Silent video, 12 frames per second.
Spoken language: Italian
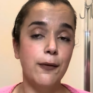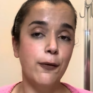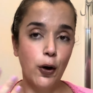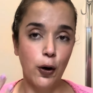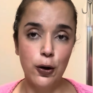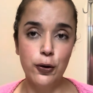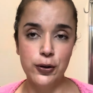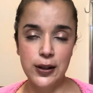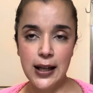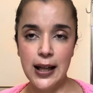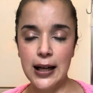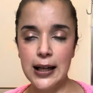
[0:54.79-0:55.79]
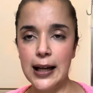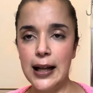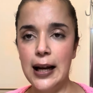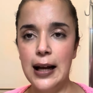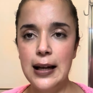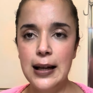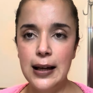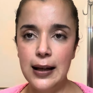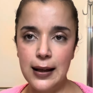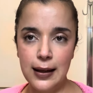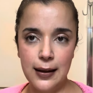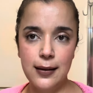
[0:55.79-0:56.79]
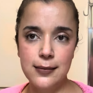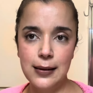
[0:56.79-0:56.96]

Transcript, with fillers: voglio tenere il canale